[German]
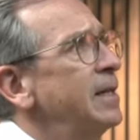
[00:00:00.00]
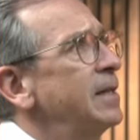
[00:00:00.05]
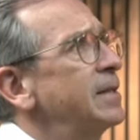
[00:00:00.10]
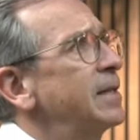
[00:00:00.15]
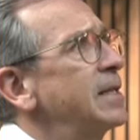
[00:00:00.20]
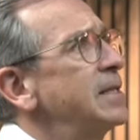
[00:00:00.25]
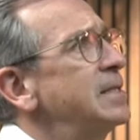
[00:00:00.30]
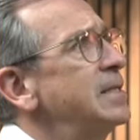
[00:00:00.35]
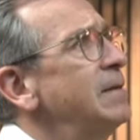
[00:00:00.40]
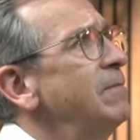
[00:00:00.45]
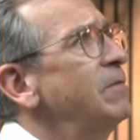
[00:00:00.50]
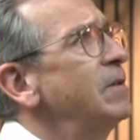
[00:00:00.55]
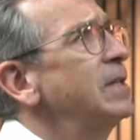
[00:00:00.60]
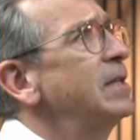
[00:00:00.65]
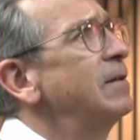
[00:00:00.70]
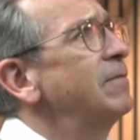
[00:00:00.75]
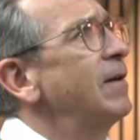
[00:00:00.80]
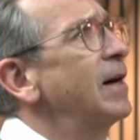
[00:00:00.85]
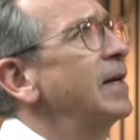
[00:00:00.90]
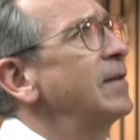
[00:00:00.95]
Dann sehen wir
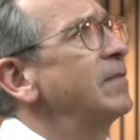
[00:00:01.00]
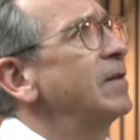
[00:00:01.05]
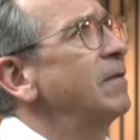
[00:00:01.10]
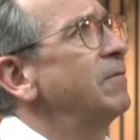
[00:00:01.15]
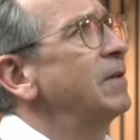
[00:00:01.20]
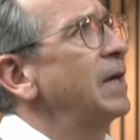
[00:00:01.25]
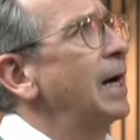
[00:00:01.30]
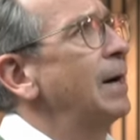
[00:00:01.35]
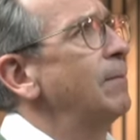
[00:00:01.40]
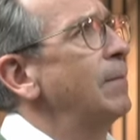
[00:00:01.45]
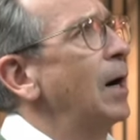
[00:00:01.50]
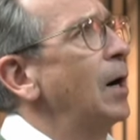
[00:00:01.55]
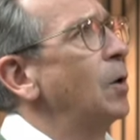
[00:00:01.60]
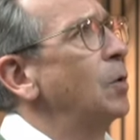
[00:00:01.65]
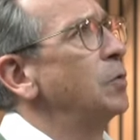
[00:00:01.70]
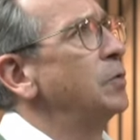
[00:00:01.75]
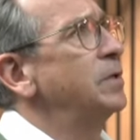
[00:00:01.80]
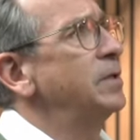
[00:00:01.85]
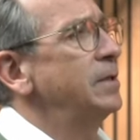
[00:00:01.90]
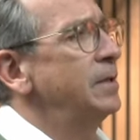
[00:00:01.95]
hier weiter. Wir haben
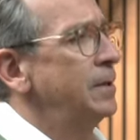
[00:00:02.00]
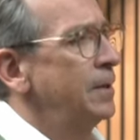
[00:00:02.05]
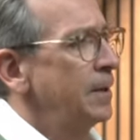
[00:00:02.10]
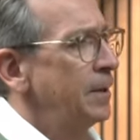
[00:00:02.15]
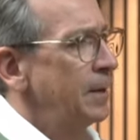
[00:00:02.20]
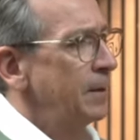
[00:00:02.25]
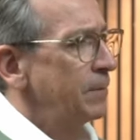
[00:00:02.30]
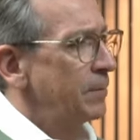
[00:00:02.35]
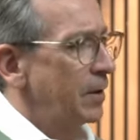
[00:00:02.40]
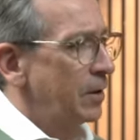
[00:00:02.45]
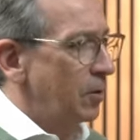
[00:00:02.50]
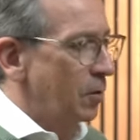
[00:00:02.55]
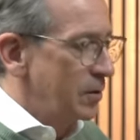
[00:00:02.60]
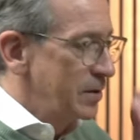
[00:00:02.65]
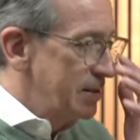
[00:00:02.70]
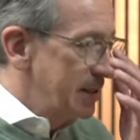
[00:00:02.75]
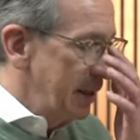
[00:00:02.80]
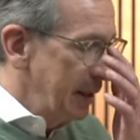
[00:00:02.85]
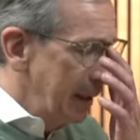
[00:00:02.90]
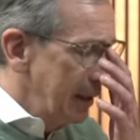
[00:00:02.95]
Audi
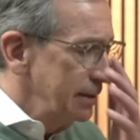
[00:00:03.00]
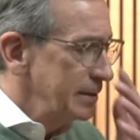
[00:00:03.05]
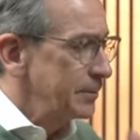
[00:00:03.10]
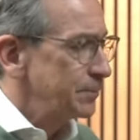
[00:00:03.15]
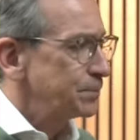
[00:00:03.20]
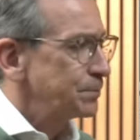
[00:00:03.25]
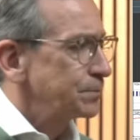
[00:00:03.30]
Neuseeland.